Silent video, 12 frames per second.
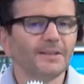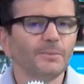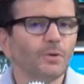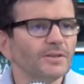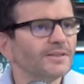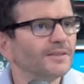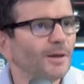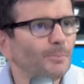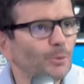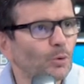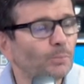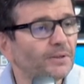mois, c'était un
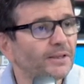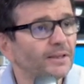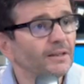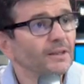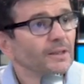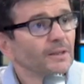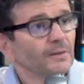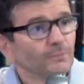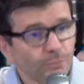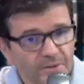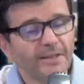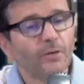peu compliqué.
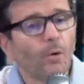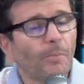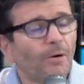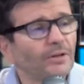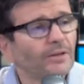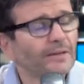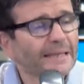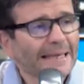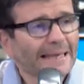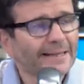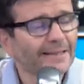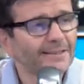Vous allez reprendre avec
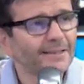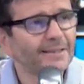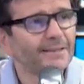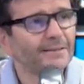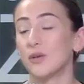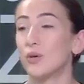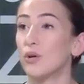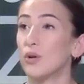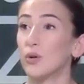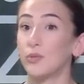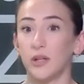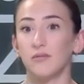Éclectique
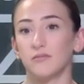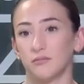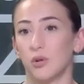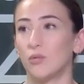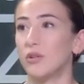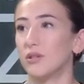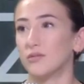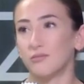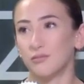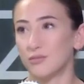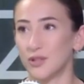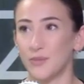euh, Oui, oh oui.
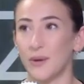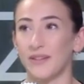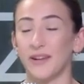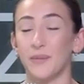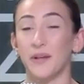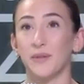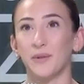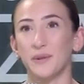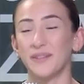J'espère très bientôt.